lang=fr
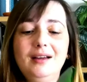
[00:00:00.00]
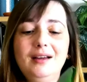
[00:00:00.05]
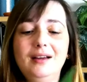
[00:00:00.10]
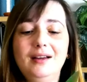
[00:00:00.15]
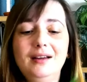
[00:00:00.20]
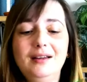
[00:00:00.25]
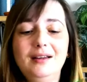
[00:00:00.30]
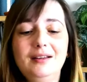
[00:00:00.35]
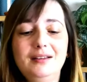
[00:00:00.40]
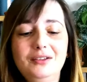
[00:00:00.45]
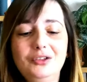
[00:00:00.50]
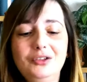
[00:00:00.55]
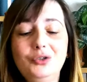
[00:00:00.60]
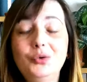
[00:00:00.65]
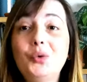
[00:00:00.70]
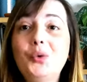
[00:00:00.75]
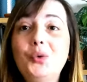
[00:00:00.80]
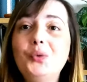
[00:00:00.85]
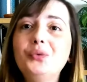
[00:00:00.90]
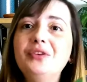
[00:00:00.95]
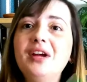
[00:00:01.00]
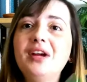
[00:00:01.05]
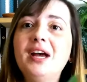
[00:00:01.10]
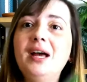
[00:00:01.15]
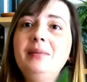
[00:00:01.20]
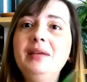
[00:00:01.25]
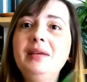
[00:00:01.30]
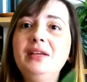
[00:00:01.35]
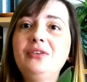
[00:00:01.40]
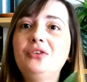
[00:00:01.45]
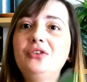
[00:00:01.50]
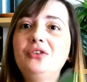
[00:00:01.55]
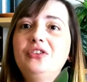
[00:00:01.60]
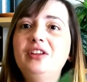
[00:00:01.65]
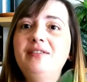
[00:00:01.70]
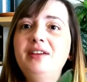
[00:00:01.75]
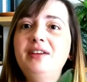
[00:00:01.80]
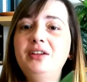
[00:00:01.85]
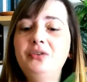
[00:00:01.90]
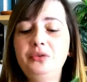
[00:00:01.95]
Euh, donc on verra bien ce que
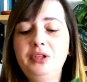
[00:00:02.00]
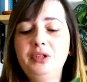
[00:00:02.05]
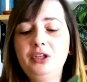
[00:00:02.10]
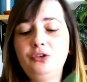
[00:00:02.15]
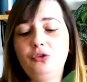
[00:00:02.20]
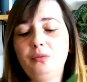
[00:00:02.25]
ça va donner.